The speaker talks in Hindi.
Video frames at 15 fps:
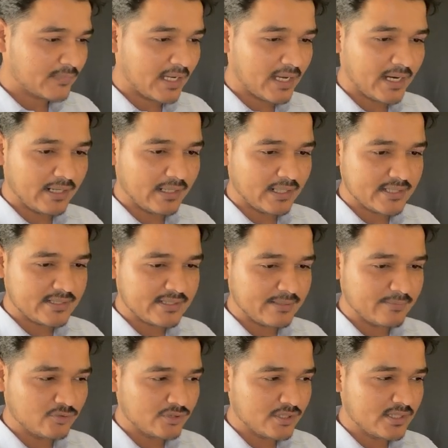एंड लेट्स
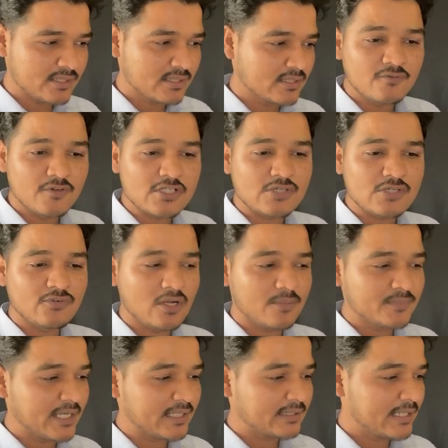रिमूव दिस फर्स्ट ऑफ ऑल
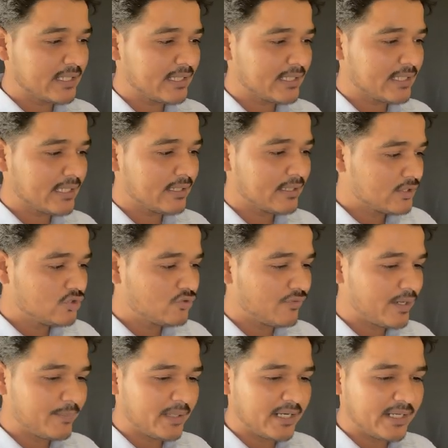हम देखते हैं कि जो
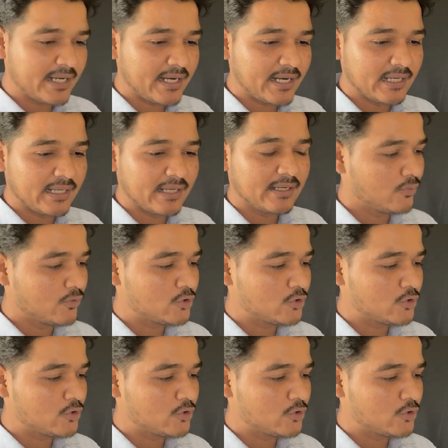वन मिनट कैंडल है